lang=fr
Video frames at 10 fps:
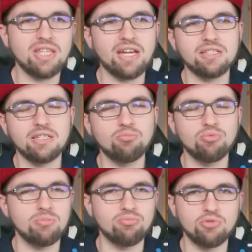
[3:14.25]
est arrêté
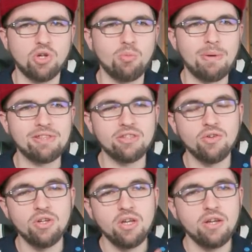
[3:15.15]
depuis plusieurs mois
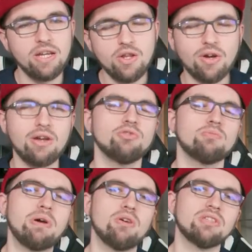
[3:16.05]
maintenant. Il y aura une
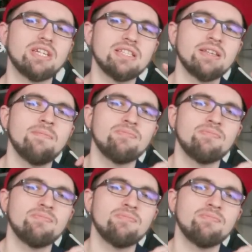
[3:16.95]
autre parenthèse,